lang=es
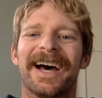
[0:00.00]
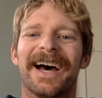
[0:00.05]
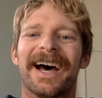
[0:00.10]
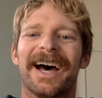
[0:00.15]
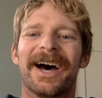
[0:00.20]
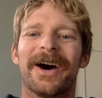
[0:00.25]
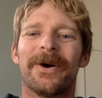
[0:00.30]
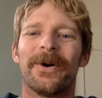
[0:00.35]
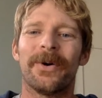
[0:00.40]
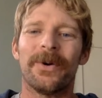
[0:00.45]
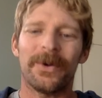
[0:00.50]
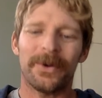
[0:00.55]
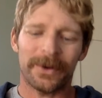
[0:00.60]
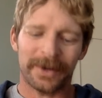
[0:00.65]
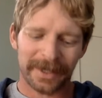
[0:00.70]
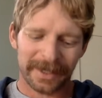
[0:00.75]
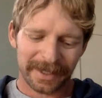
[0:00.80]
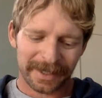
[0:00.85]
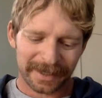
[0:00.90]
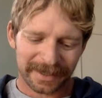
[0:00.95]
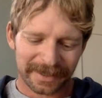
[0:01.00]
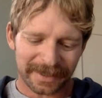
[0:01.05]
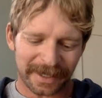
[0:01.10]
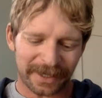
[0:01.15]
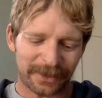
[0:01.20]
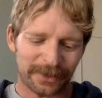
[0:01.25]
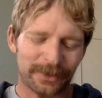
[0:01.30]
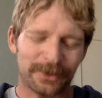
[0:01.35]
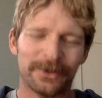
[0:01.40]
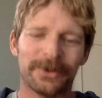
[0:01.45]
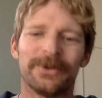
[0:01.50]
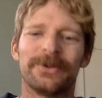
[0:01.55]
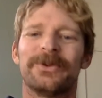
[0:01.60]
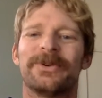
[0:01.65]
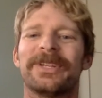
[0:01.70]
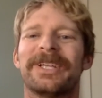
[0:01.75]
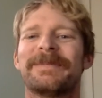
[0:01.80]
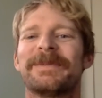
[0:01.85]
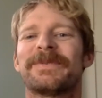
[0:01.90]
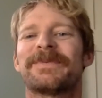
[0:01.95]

Ah, hoy tengo uno de